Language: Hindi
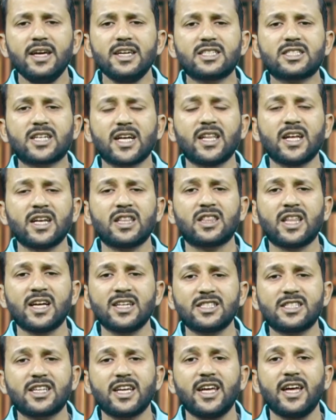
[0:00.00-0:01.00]
इस कदर
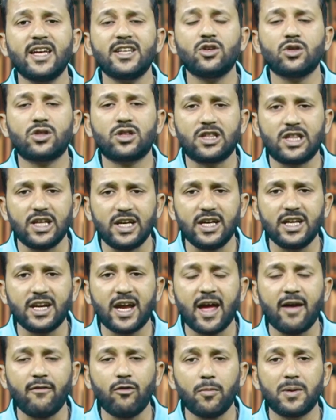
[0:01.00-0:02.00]
तंज के जो तीर
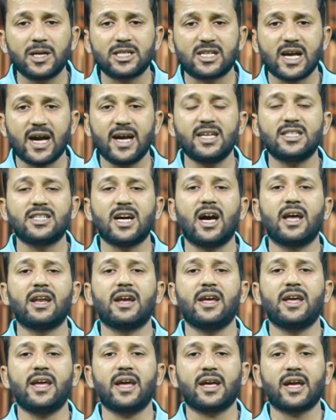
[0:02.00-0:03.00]
हैं वो बरसाए जा
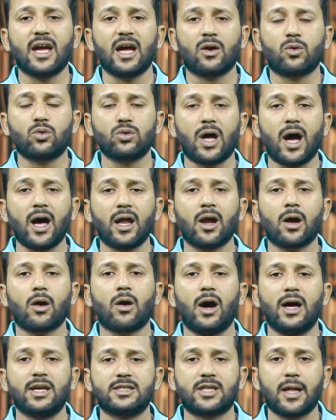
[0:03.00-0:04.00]
रहे हैं कि खुदा न
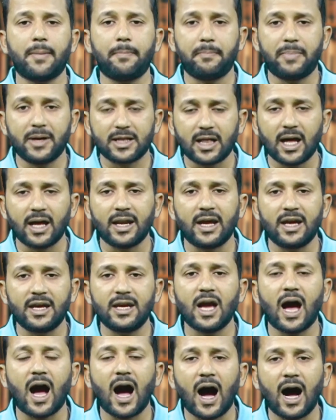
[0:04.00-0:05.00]
खास्ता पता
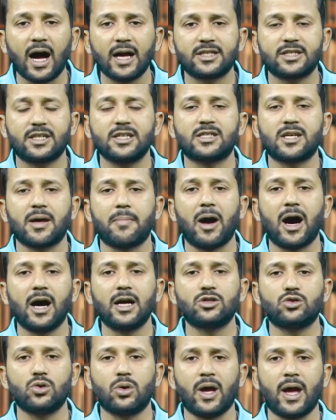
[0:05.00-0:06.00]
नहीं आज की
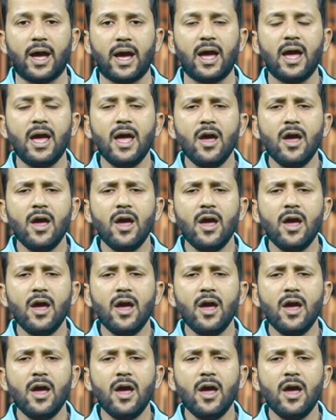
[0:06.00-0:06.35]
समाज जो है